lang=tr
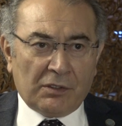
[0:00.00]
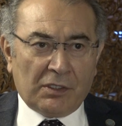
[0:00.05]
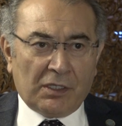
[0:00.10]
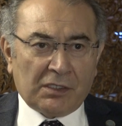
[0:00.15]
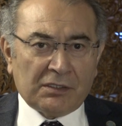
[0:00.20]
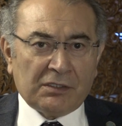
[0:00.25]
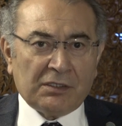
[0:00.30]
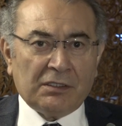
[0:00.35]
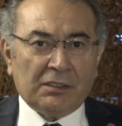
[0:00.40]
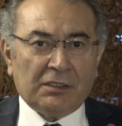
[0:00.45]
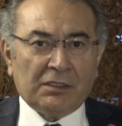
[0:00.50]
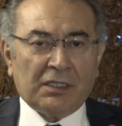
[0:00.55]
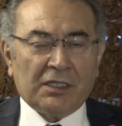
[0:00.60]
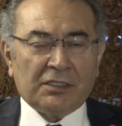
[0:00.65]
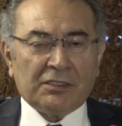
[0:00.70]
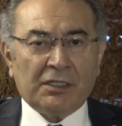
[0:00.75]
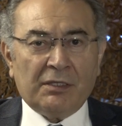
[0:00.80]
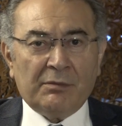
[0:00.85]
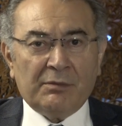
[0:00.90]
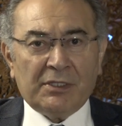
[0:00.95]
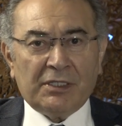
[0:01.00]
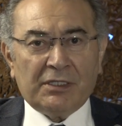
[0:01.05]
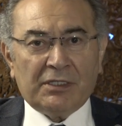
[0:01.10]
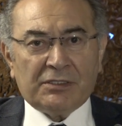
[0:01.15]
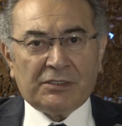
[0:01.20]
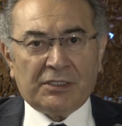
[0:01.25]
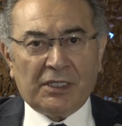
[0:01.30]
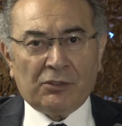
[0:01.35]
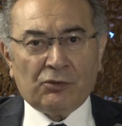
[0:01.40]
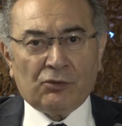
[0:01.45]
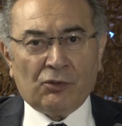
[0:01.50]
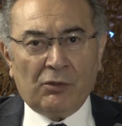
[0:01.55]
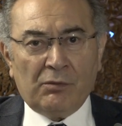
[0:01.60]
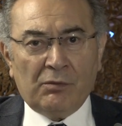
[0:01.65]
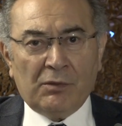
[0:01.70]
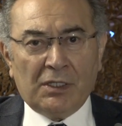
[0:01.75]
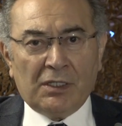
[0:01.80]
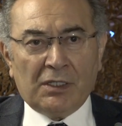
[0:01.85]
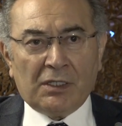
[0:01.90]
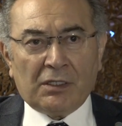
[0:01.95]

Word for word: adı geçen bir sendrom.